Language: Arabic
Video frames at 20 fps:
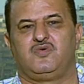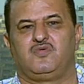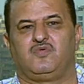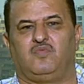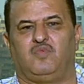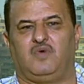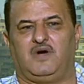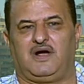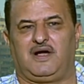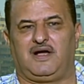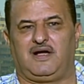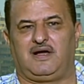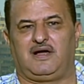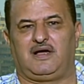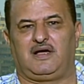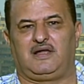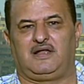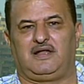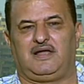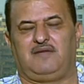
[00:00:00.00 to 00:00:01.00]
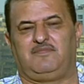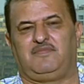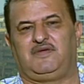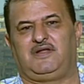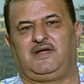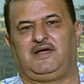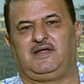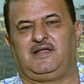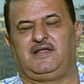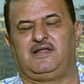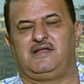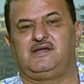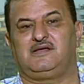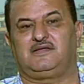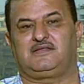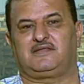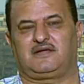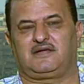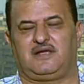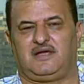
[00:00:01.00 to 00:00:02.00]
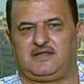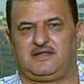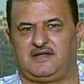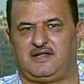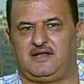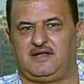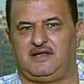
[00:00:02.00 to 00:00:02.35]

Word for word: والعمل على الاحتقان